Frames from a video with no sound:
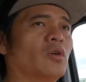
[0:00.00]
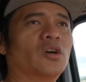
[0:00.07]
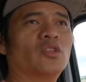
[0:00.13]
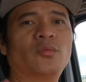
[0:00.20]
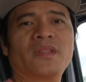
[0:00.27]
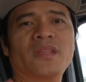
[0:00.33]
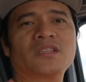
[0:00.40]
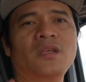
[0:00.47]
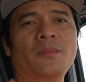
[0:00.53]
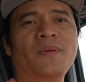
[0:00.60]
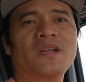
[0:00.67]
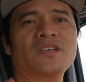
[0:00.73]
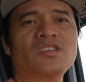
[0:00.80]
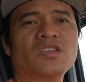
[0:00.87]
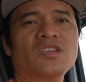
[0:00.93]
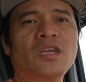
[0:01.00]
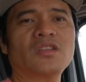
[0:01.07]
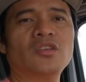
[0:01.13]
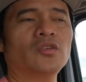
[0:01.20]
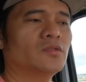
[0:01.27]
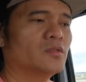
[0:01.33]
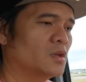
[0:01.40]
kung ano man ang diferensya
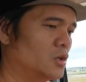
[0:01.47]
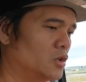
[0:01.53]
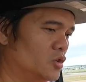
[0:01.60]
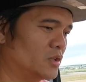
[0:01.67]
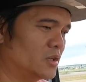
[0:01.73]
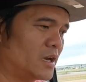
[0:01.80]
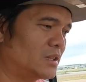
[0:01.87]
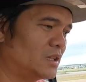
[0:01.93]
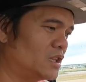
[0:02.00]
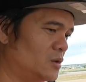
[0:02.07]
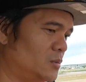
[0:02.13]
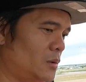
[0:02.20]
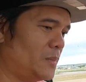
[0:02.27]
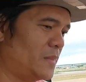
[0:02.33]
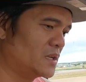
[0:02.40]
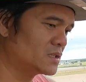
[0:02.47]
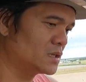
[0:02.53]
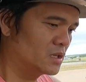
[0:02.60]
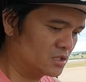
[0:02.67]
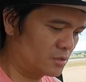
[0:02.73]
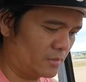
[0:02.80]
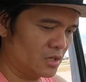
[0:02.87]
dyan yun yun ang ating
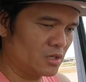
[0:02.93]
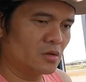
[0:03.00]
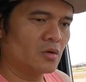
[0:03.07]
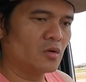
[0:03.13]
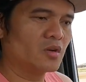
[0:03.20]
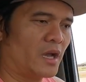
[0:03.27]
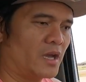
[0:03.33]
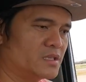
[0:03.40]
i-fix samahan nyo ako